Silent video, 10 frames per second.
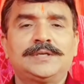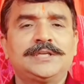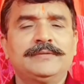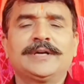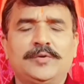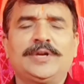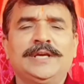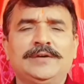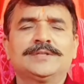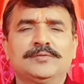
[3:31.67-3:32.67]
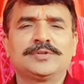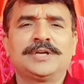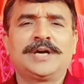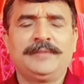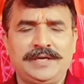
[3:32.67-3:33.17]
सेवक ने बोला ये कौन से
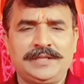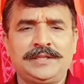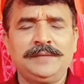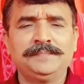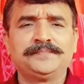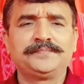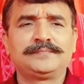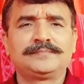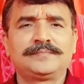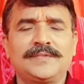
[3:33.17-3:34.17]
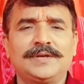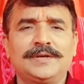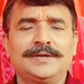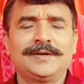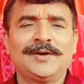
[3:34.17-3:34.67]
मुश्किल काम है कर देते हैं
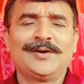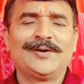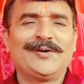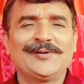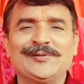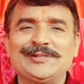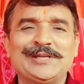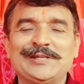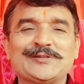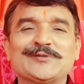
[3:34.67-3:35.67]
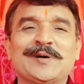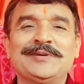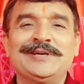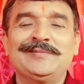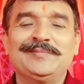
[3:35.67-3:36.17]
और दूसरे दिन सुबह
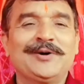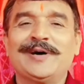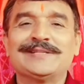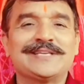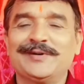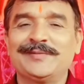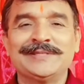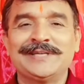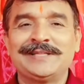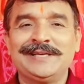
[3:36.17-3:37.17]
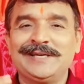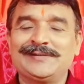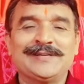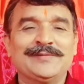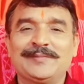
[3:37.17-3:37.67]
में भगवान सेवक बन जाते हैं
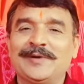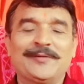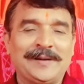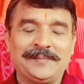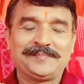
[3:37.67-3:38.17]
और सेवक भगवान